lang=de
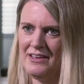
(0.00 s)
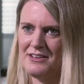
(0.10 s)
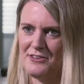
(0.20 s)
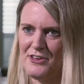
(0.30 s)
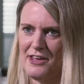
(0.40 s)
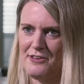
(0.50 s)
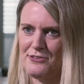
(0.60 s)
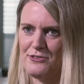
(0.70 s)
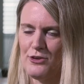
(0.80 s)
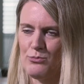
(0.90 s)
Das
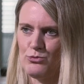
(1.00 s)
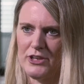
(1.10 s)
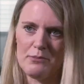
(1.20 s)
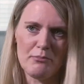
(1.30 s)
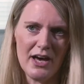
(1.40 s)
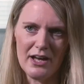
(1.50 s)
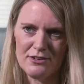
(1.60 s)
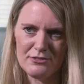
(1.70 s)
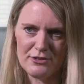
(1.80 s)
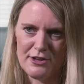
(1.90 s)
heißt, ähm, sie geben
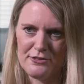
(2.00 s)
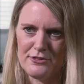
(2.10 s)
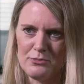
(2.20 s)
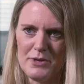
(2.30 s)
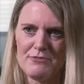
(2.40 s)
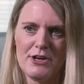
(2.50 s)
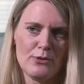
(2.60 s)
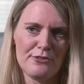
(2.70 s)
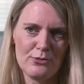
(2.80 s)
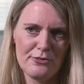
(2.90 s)
an, dass sie sich um
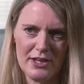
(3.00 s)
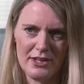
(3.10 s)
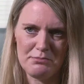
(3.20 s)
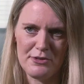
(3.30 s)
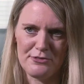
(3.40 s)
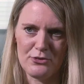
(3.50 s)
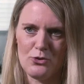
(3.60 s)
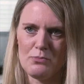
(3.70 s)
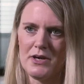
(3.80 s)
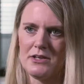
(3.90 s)
Evaluationsergebnisse
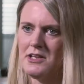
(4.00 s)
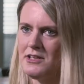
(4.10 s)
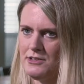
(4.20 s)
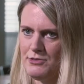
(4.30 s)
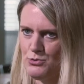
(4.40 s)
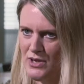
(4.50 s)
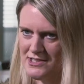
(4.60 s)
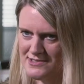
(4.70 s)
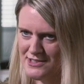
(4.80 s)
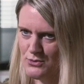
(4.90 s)
kümmern.
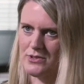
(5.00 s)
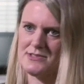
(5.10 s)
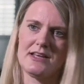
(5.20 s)
Individualisierung ist